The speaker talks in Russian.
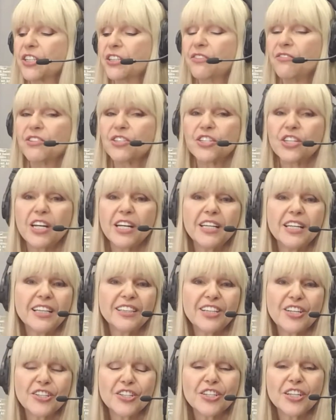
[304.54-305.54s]

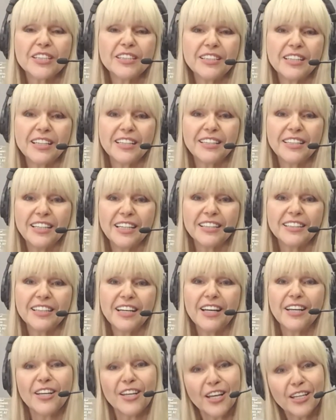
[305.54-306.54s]
движение наших сердец
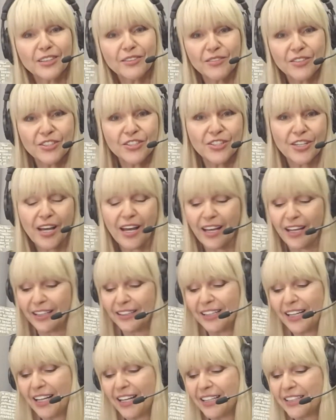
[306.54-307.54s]
и
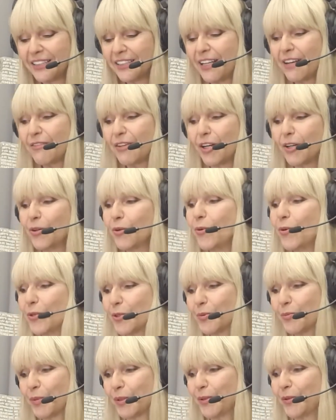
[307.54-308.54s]
отвечает. Слава
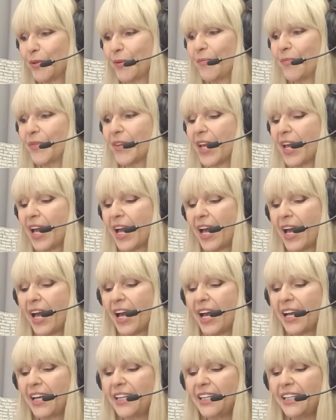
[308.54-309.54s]
Господу!
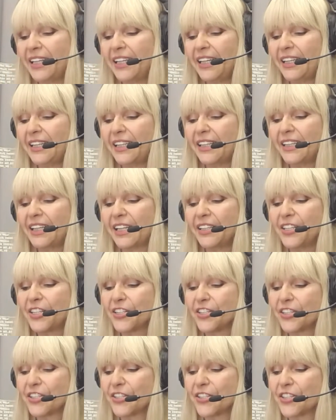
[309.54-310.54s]
И,
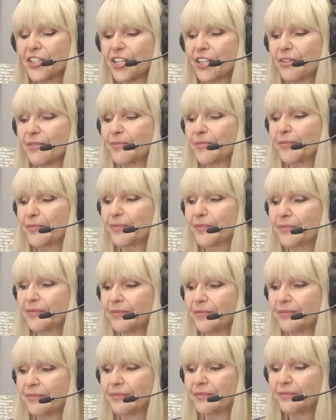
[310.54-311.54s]
конечно же,
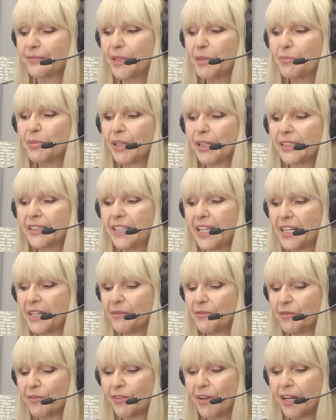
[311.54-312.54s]
мы
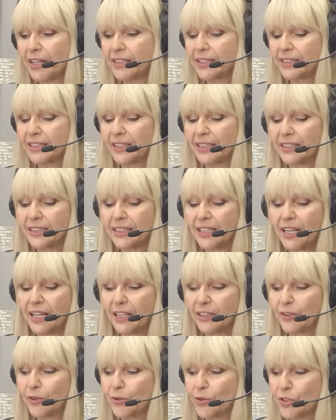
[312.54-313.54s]
благодарим вас
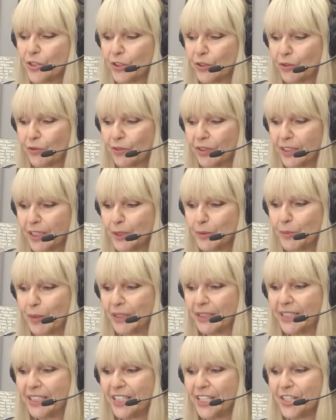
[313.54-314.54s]
за то, что вы нас
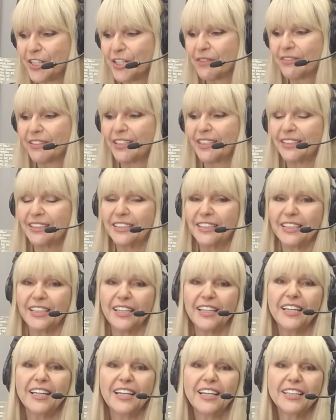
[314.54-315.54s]

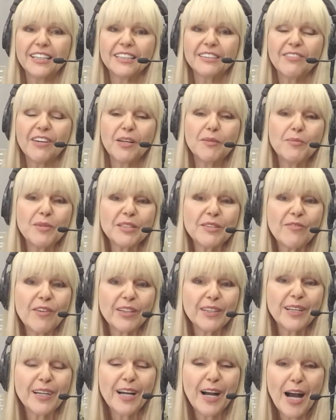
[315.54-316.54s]
поддерживаете своими
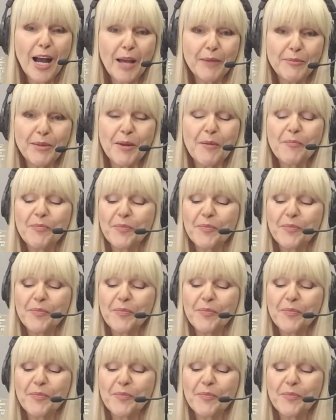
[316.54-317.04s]
звонками.